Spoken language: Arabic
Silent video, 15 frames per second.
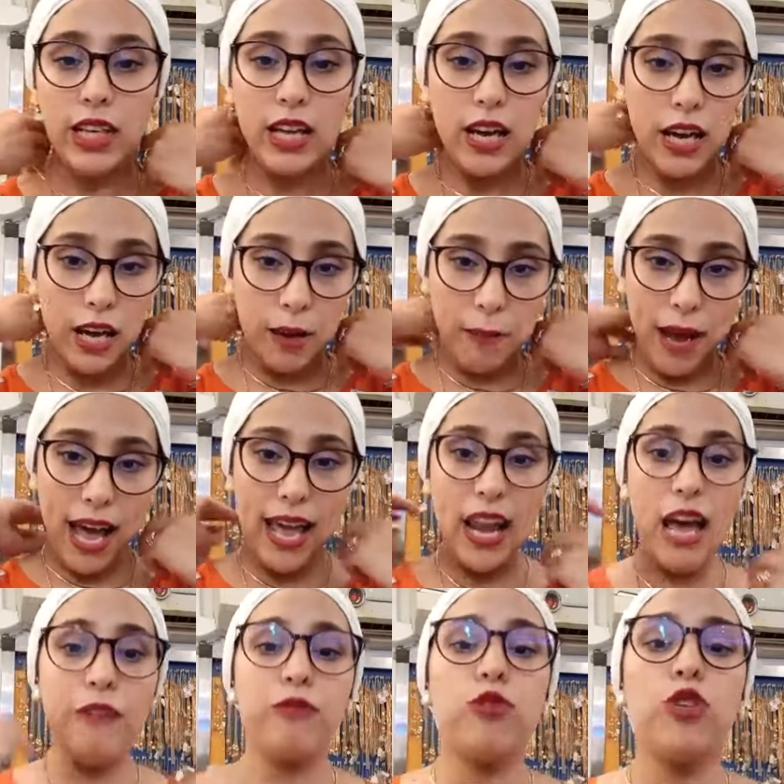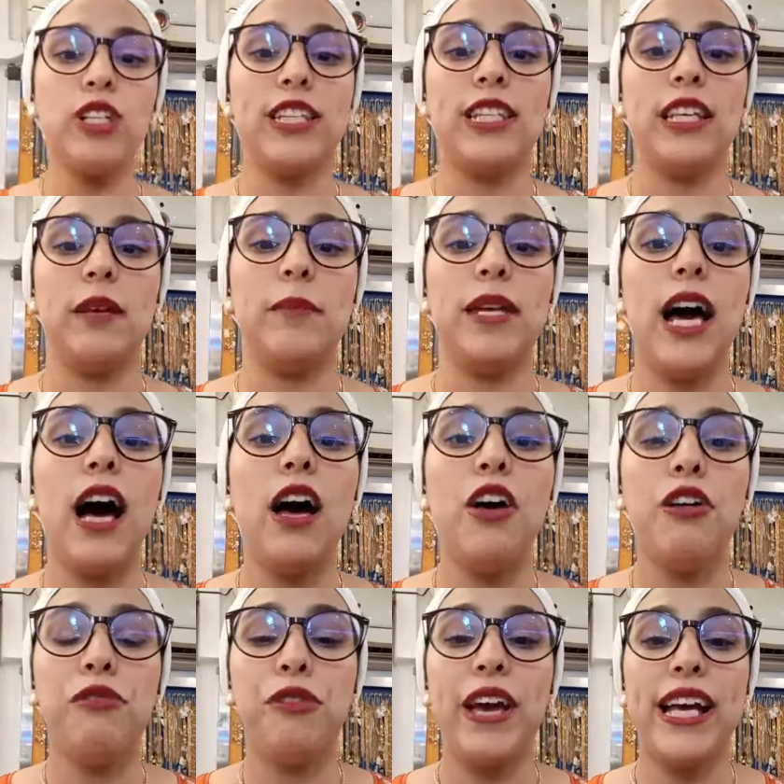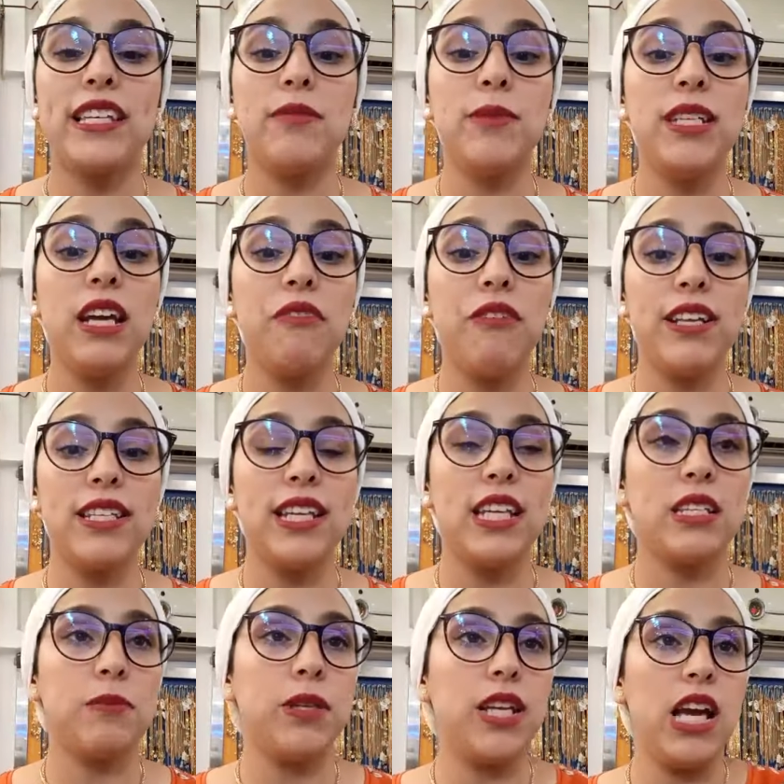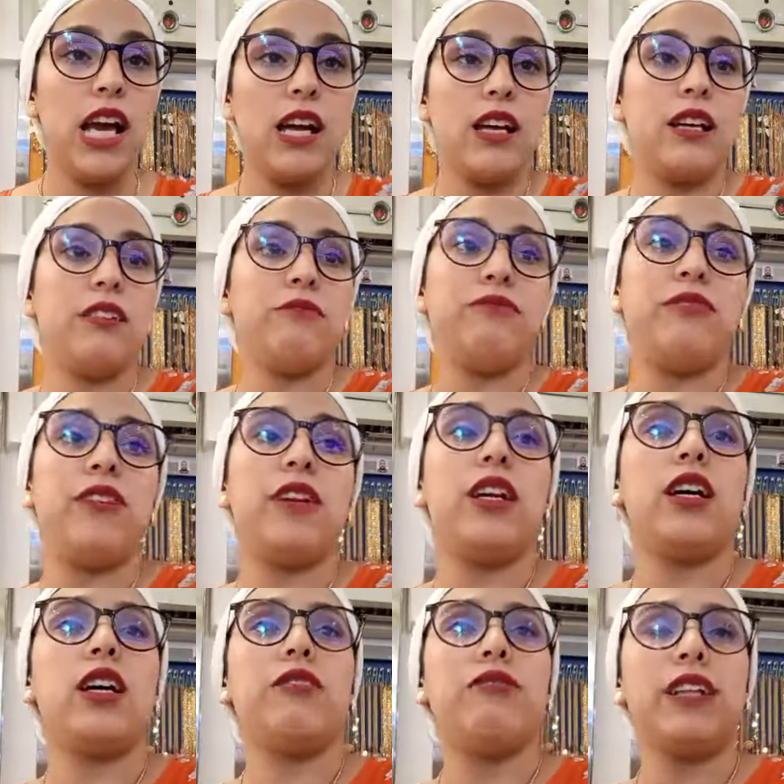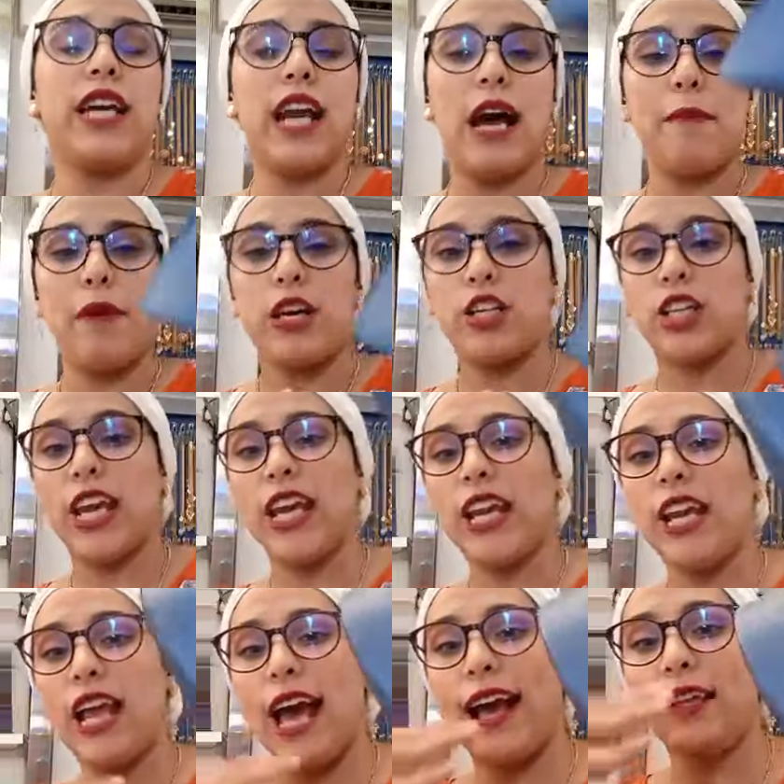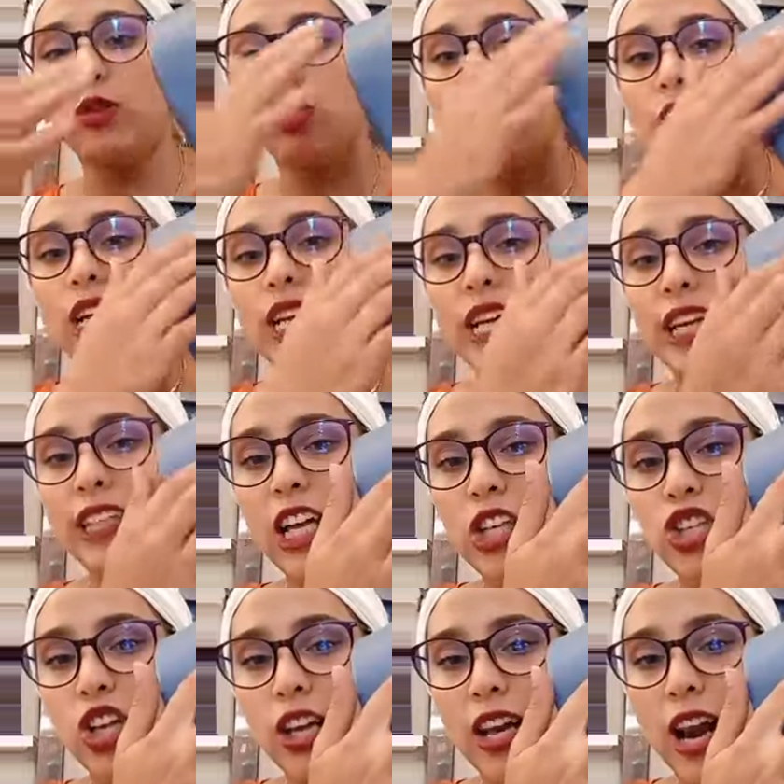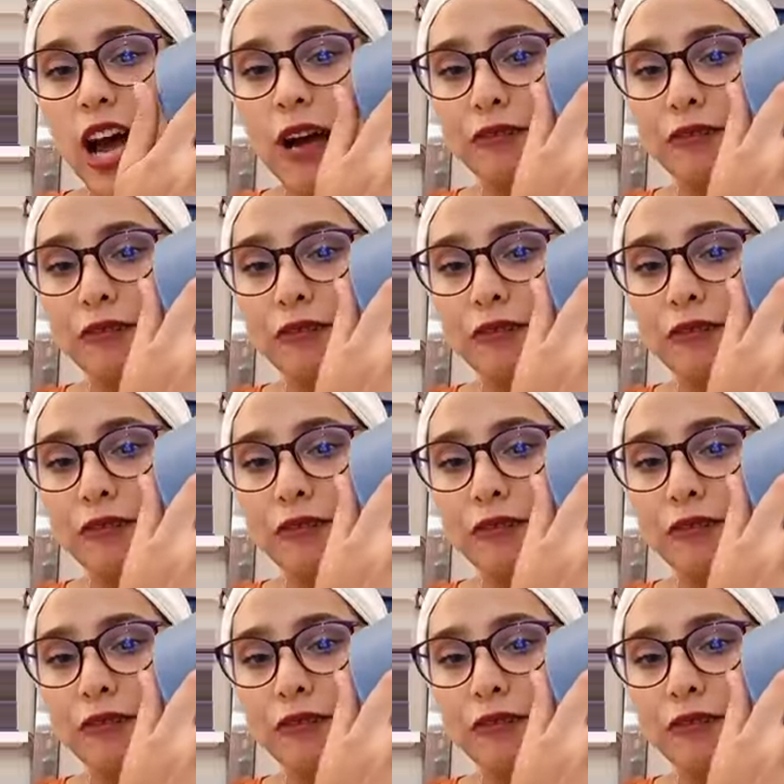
4900 فيها 8.8 في آه، في الجراماج كاين هادو 11 غرام